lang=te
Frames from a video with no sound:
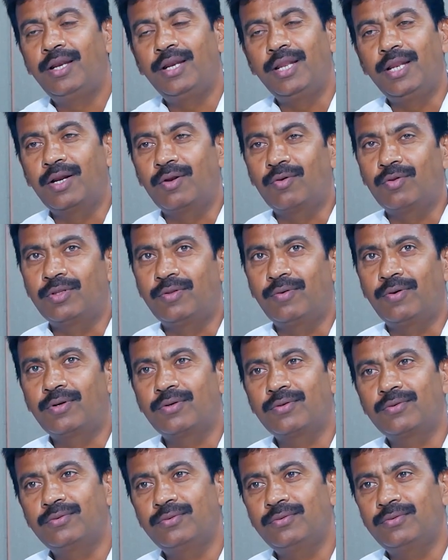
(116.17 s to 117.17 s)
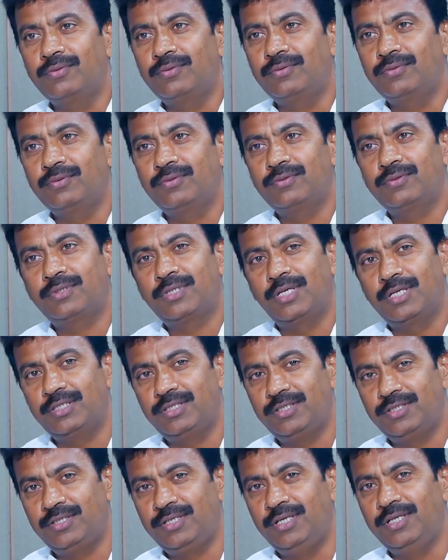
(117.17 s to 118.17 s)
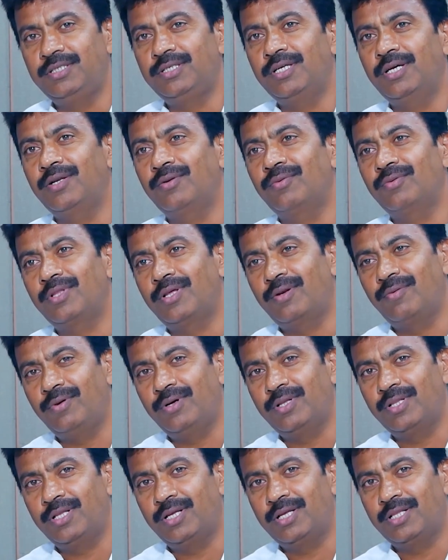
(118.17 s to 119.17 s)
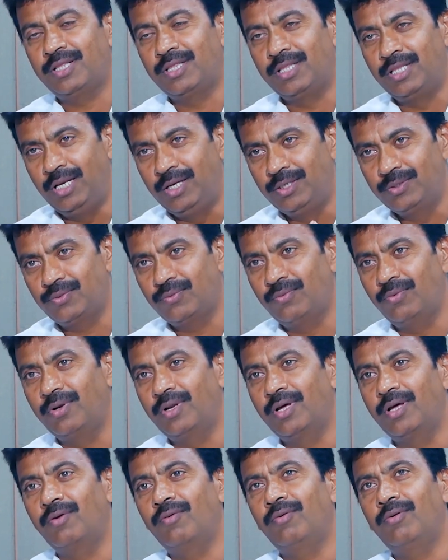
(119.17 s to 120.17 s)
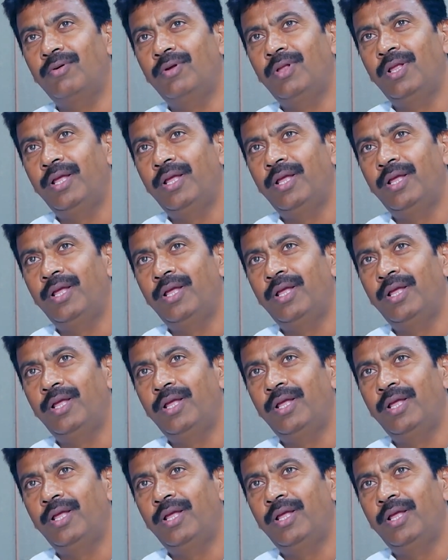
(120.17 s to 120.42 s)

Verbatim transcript: నేను కొంతవరకు సెర్చ్ చేశాను తర్వాత తెలుసుకున్నాను